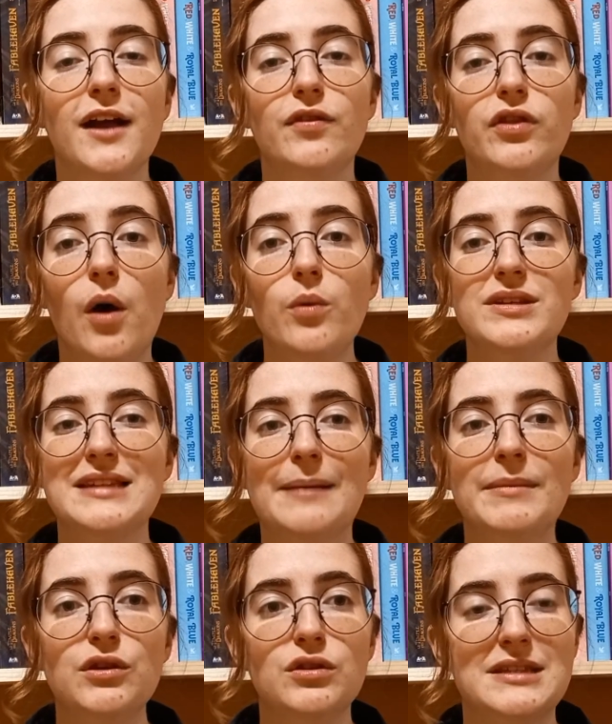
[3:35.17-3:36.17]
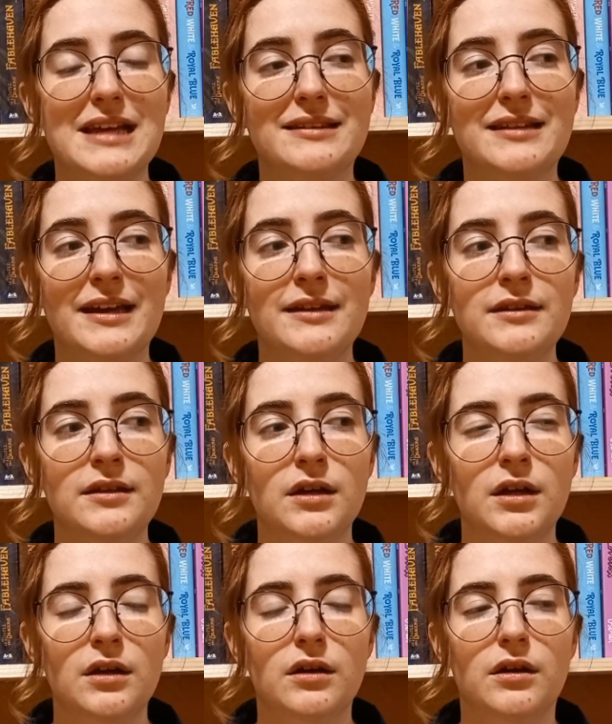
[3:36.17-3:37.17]
Donc ça amène une certaine
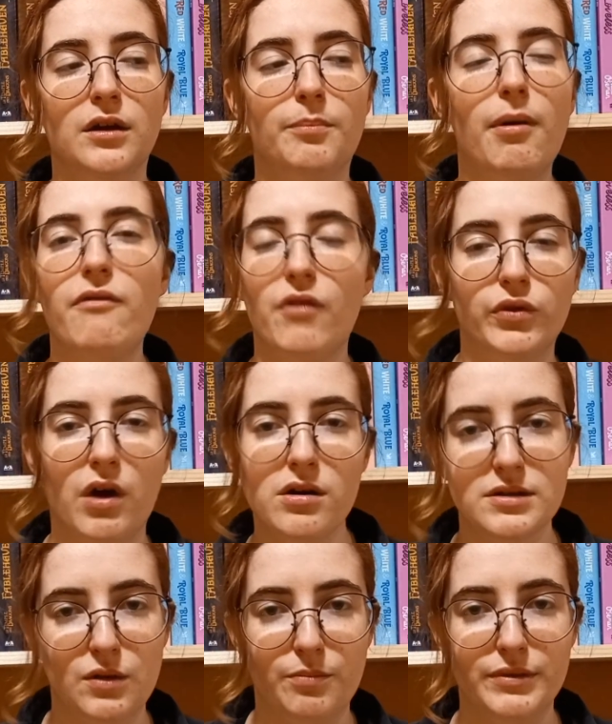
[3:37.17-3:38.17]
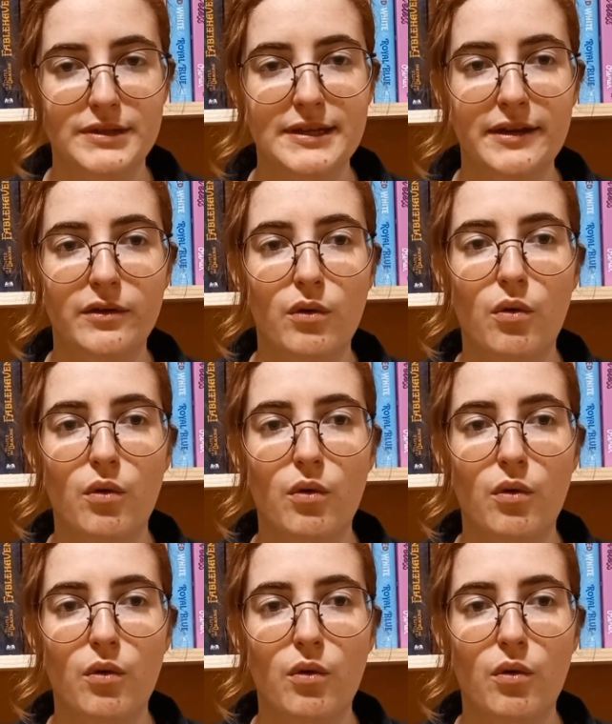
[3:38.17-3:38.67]
euh, profondeur, si on peut dire,